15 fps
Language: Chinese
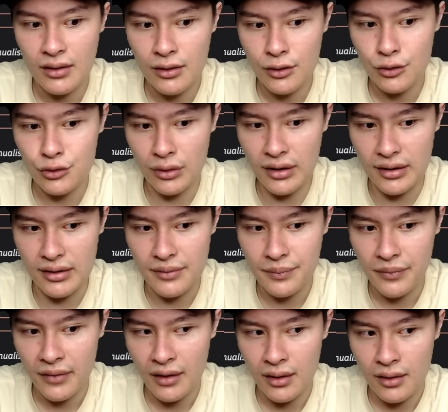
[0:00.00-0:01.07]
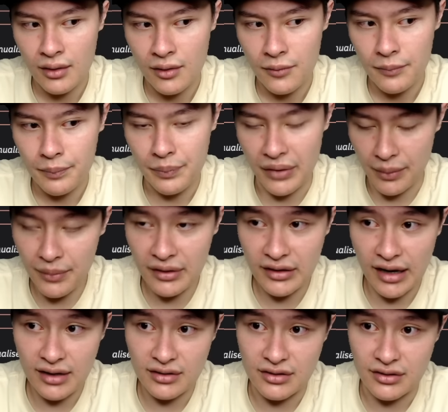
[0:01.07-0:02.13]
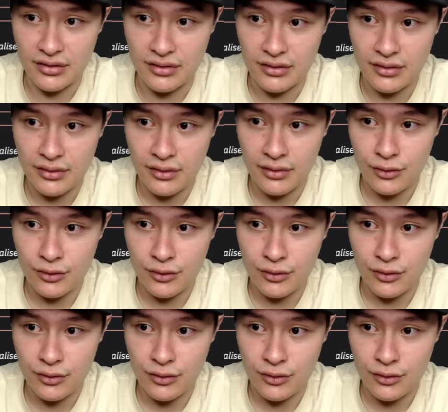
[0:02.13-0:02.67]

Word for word: 所以比特币当时